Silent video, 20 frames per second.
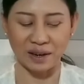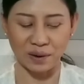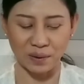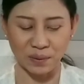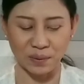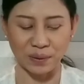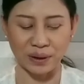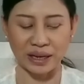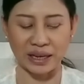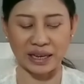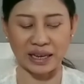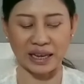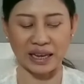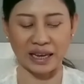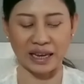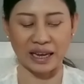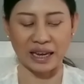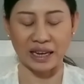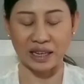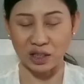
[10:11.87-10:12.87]
โอเค
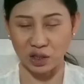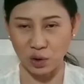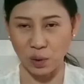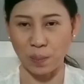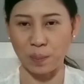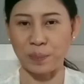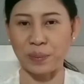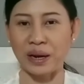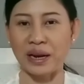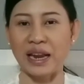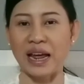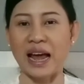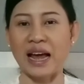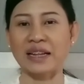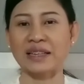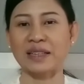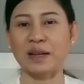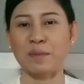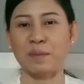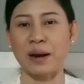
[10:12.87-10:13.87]
จบแล้วนะ
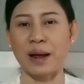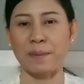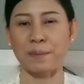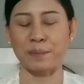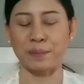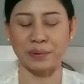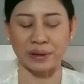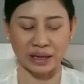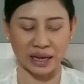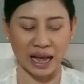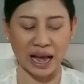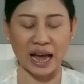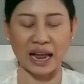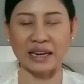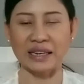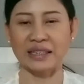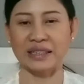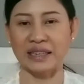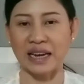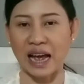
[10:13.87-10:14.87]
สำหรับการ
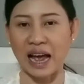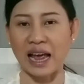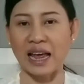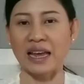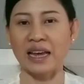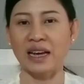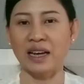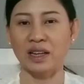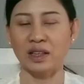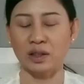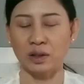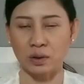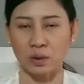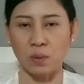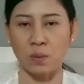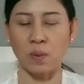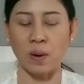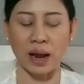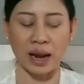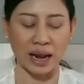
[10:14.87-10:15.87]
ใช้
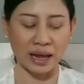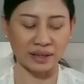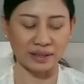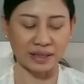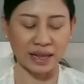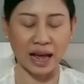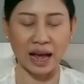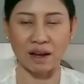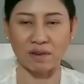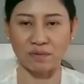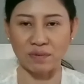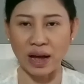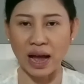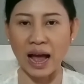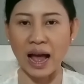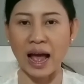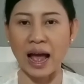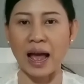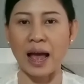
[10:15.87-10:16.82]
ตัวรักษาฝ้า